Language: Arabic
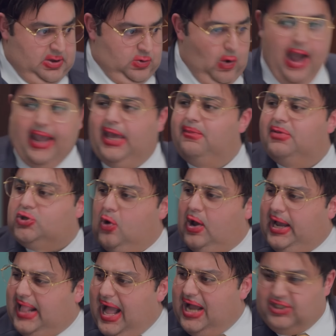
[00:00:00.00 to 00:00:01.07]
واكيد مش
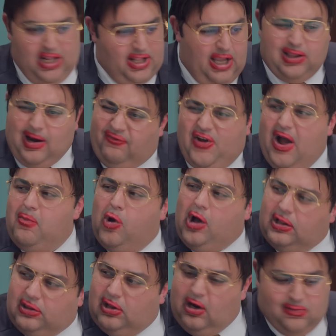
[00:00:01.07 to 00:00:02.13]
واخدها عشان يضرب فيها
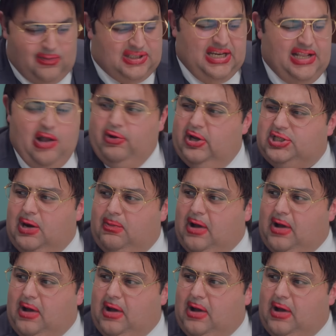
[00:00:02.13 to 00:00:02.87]
مخدرات مثلا او يشرب